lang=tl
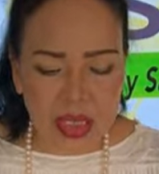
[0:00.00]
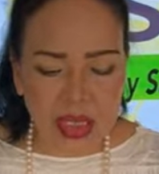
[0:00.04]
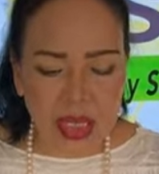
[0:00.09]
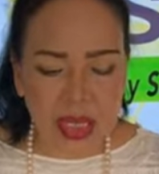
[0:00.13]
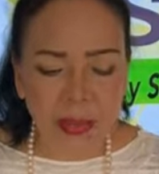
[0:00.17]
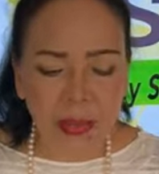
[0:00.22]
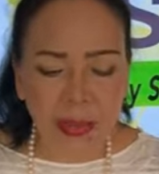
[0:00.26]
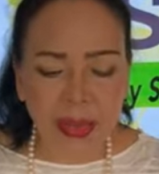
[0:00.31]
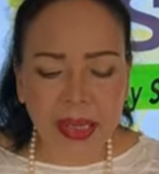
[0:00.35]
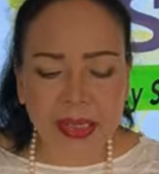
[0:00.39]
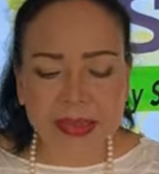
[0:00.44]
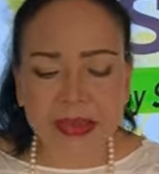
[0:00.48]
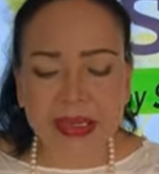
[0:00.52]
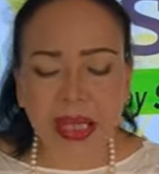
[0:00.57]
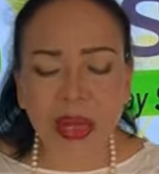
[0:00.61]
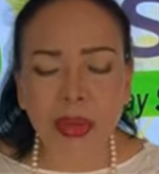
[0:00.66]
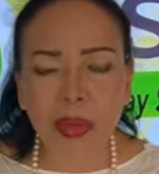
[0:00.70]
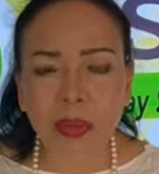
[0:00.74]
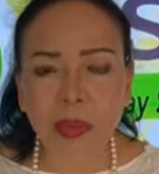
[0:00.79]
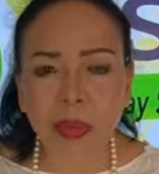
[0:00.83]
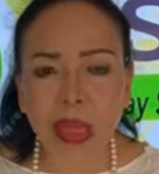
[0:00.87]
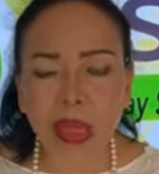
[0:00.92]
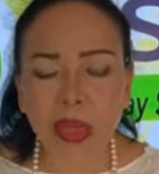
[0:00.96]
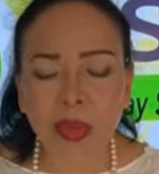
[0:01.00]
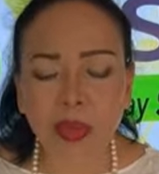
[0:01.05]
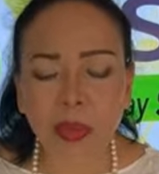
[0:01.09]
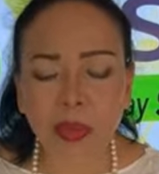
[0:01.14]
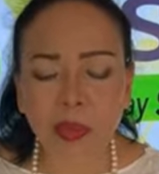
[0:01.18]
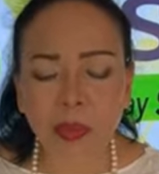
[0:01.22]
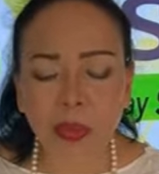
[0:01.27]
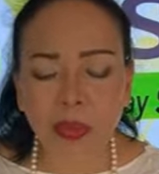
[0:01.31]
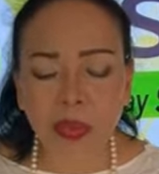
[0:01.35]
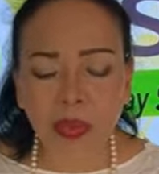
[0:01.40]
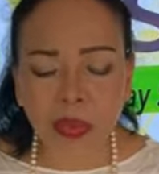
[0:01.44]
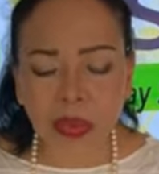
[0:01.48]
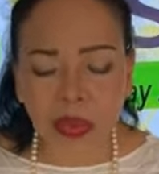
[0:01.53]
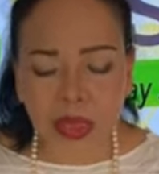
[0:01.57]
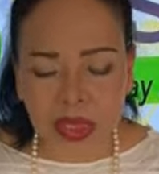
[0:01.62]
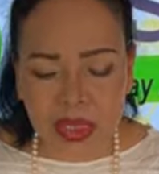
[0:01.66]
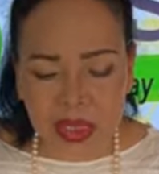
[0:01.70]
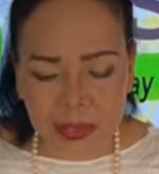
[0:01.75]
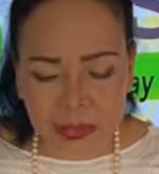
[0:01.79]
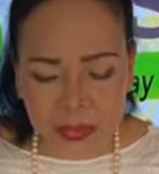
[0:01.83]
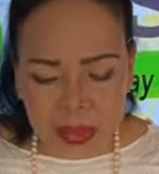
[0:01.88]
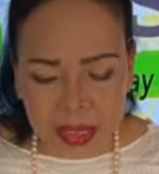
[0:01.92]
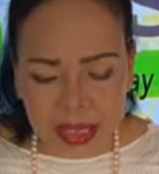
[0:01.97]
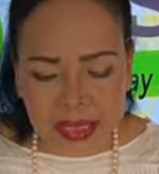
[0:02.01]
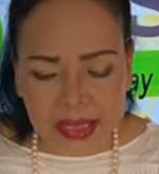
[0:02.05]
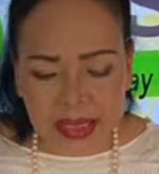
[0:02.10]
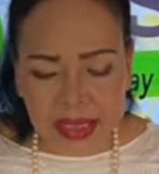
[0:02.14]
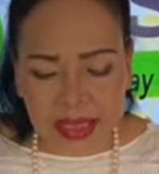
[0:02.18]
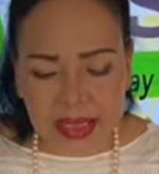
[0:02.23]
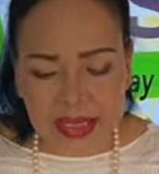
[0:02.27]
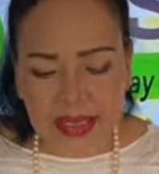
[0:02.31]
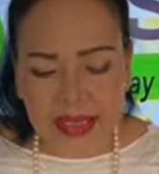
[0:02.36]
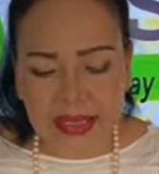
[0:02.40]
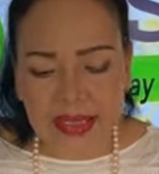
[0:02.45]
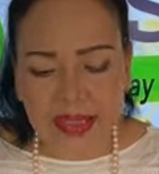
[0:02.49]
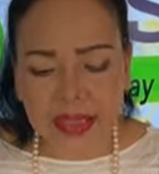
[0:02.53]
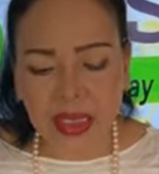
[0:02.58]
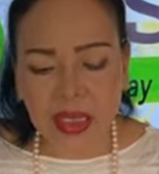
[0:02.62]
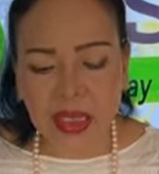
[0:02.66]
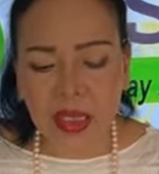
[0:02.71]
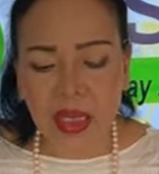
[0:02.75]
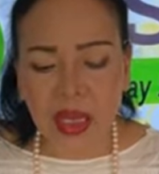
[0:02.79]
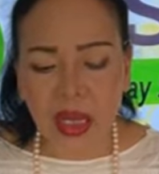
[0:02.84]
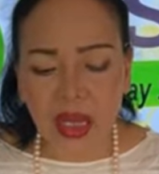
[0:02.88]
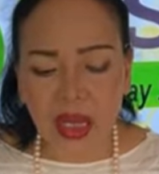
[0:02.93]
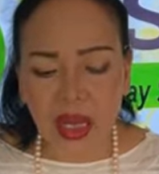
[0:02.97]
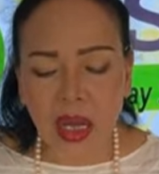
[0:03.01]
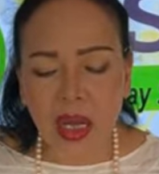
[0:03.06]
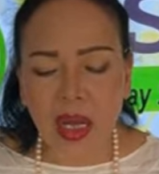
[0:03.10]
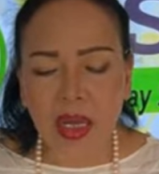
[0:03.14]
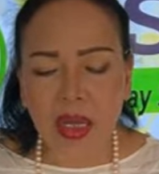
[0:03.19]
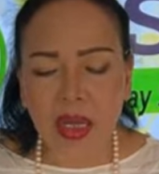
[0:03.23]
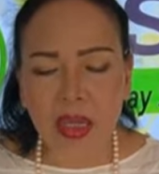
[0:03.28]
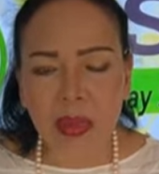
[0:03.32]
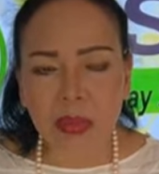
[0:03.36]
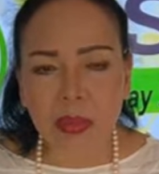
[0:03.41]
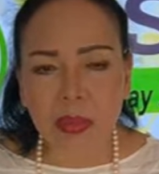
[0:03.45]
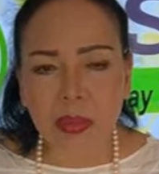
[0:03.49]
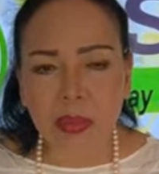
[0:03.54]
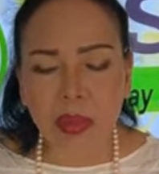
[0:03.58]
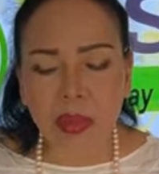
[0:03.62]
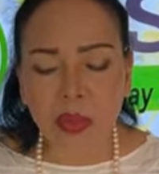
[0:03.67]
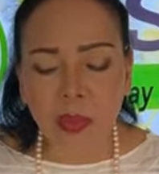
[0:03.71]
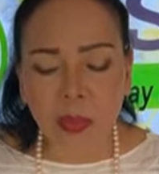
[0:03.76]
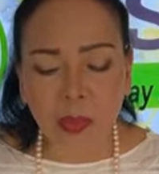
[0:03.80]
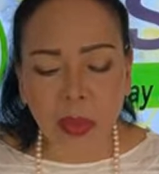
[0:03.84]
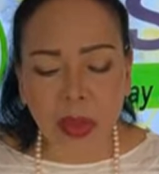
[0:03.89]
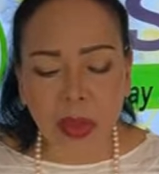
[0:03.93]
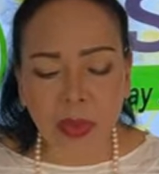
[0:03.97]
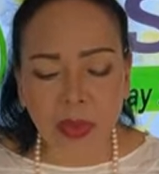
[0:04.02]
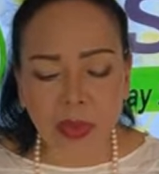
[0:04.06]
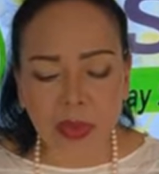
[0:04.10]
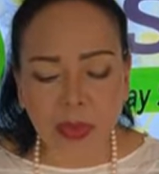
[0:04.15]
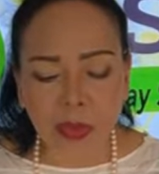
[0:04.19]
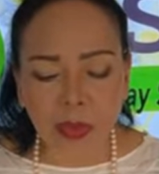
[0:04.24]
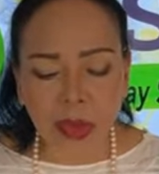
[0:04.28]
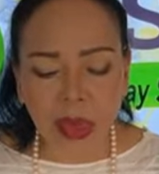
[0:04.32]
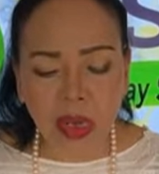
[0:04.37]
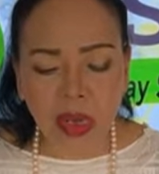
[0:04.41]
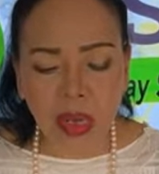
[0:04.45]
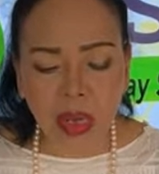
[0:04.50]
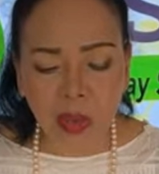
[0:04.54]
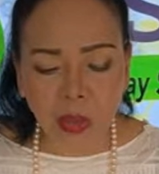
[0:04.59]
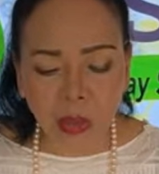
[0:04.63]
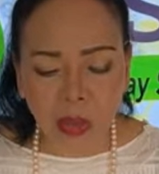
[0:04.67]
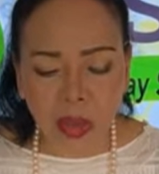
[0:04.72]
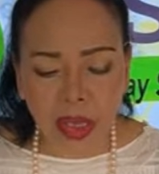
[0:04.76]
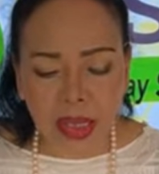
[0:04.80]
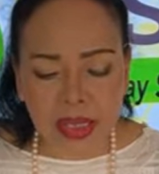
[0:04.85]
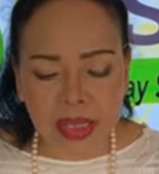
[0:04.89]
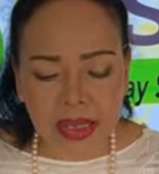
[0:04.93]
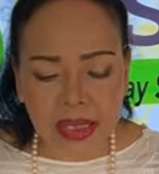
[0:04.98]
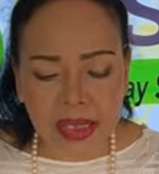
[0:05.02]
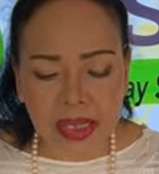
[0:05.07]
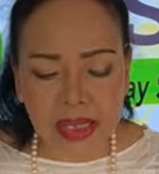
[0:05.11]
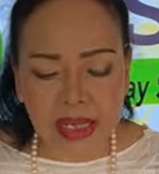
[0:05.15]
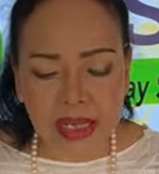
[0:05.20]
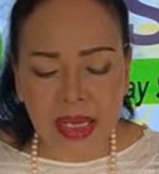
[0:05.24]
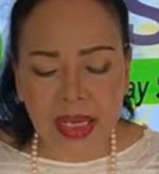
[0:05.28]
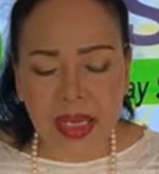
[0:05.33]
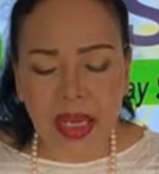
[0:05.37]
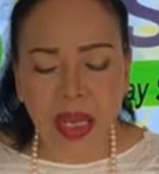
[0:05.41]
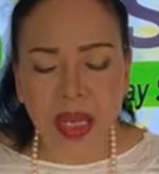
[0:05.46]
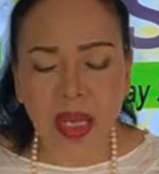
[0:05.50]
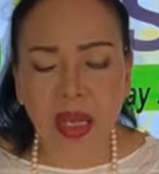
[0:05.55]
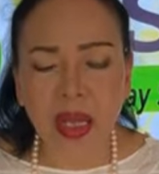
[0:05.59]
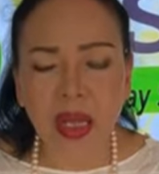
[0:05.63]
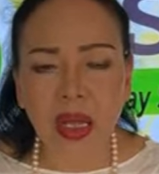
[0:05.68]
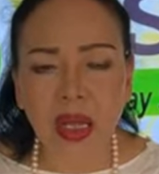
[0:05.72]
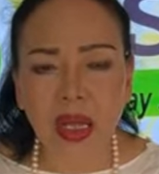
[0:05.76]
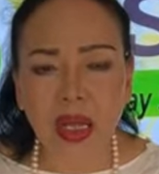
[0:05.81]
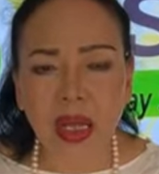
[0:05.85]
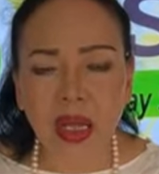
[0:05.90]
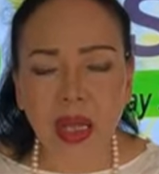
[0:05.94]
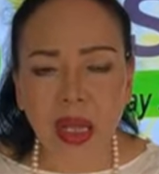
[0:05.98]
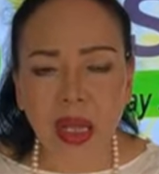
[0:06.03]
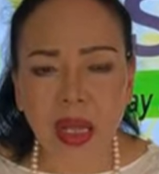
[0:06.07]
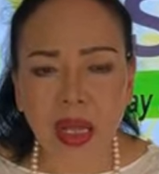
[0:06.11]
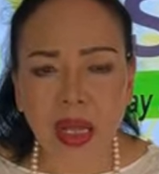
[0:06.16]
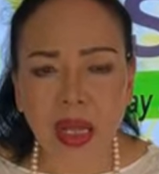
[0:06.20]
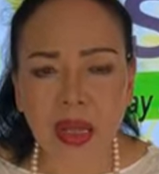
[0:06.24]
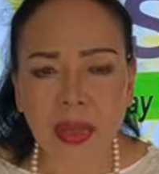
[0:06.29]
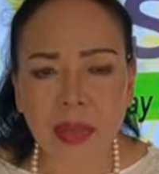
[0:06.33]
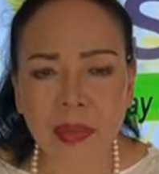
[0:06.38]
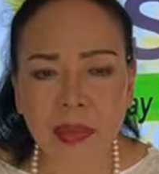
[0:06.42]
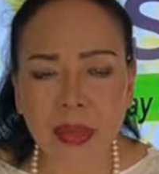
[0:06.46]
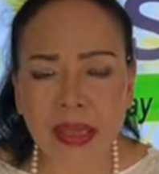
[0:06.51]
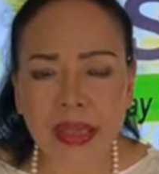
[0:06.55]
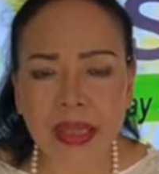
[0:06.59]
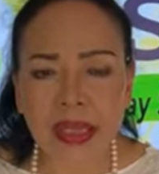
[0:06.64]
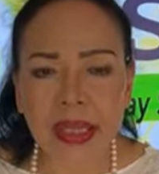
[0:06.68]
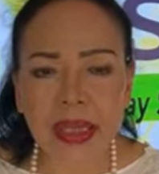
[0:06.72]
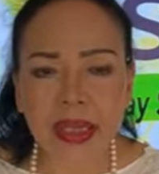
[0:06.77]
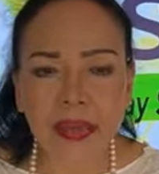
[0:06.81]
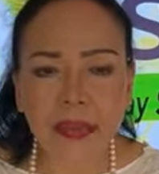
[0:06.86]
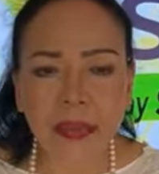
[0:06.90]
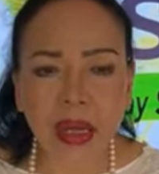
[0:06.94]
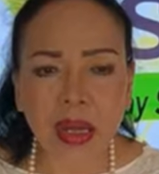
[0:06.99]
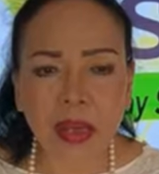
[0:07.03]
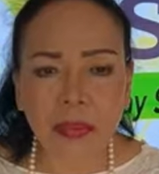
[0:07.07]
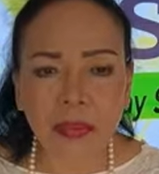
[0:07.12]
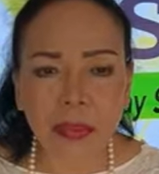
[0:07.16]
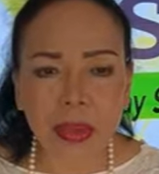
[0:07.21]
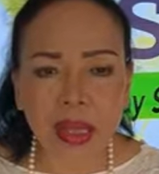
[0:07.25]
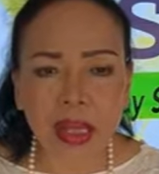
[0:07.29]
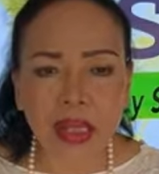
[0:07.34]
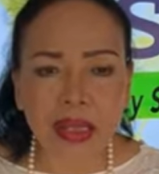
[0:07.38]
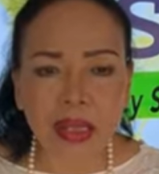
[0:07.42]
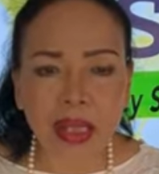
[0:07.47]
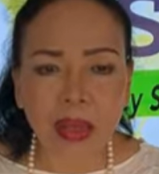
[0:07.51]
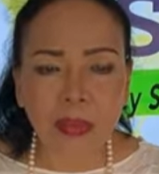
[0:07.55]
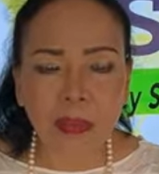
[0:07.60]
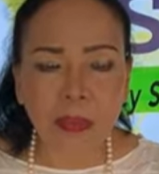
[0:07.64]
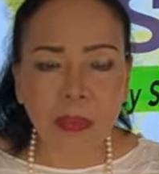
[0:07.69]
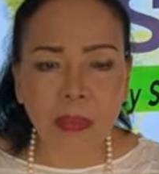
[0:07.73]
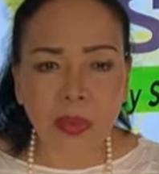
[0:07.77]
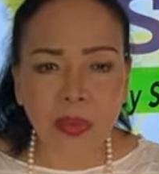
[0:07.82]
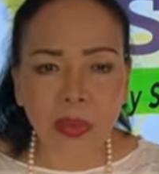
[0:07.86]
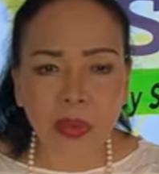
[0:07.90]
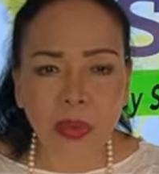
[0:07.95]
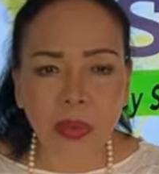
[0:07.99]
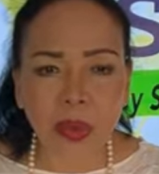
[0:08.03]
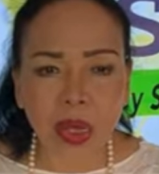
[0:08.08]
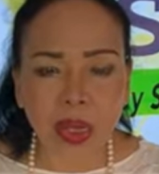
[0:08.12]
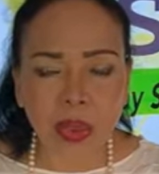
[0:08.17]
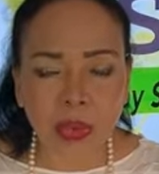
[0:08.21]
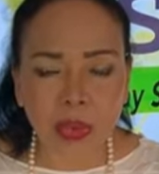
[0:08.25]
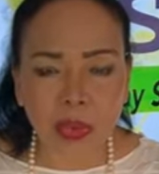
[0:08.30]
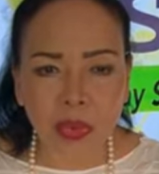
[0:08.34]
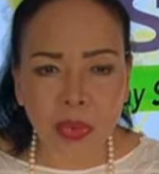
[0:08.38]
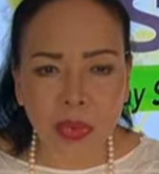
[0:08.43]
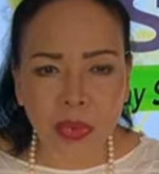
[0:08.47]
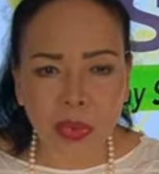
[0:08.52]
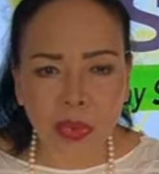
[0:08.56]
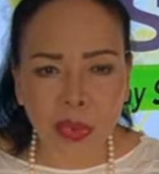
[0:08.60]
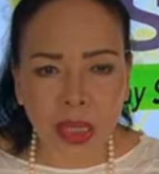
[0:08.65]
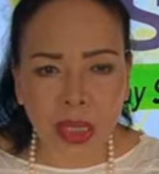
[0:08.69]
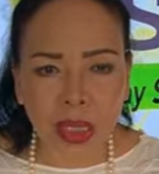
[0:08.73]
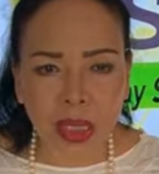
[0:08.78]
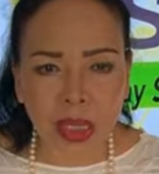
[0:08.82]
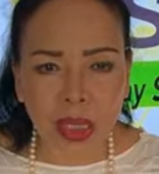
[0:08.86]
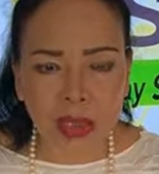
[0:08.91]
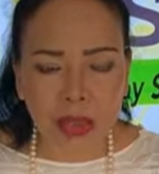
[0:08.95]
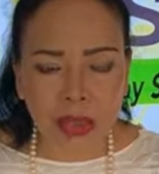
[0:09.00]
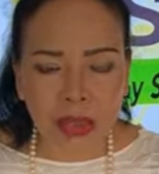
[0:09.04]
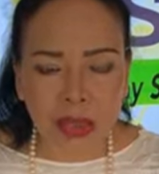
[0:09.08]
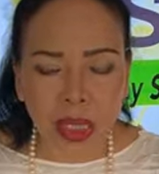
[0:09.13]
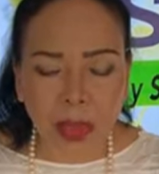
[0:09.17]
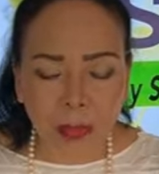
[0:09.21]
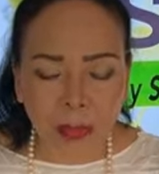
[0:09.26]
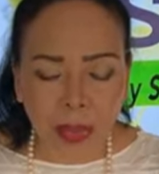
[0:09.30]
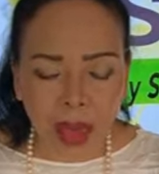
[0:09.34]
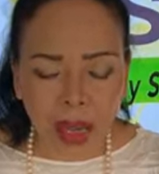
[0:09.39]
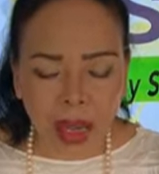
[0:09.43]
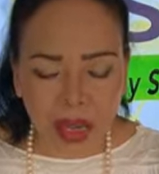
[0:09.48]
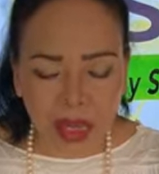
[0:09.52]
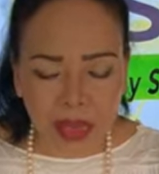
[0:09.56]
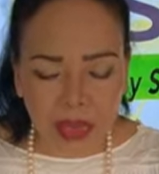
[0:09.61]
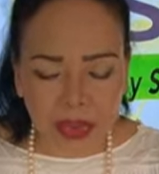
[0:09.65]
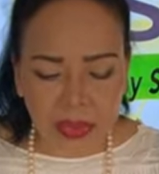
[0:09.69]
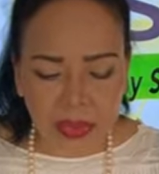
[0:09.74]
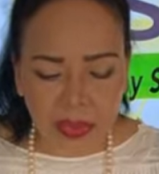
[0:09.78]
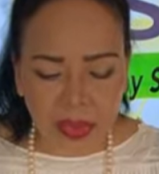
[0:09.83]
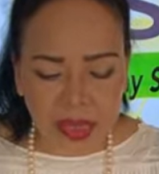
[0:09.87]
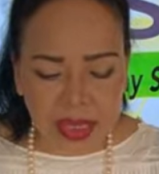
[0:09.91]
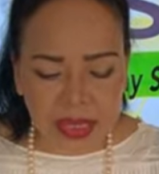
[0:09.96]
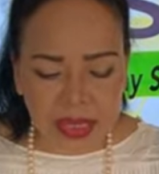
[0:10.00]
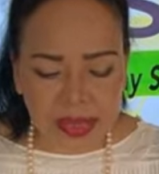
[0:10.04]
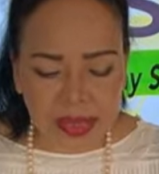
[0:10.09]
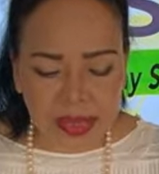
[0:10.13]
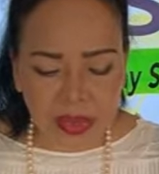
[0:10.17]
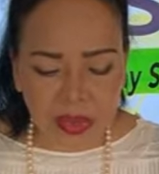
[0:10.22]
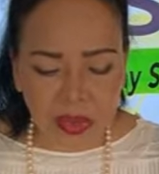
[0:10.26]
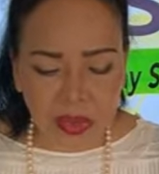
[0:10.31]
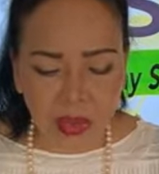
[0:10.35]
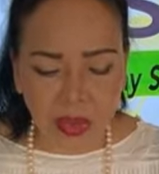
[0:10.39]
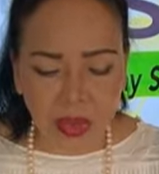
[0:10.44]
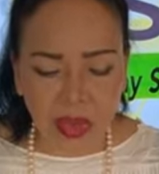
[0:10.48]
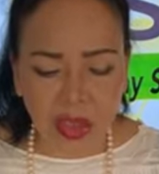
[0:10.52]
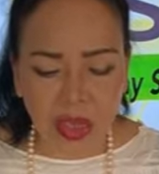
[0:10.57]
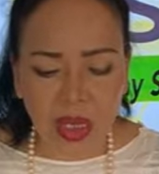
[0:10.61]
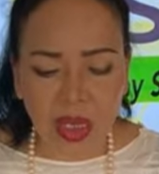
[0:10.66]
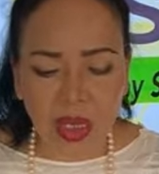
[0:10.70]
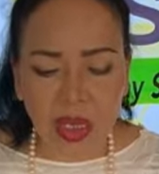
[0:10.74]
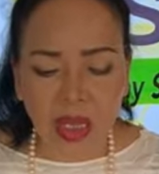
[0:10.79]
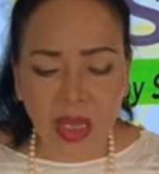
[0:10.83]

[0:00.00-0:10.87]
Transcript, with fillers: Kaya eh, mga tao meron pong diabetes ay yung yung mga ugat din nila ay madaling mag-build up yung ano yung mga taba at cholesterol.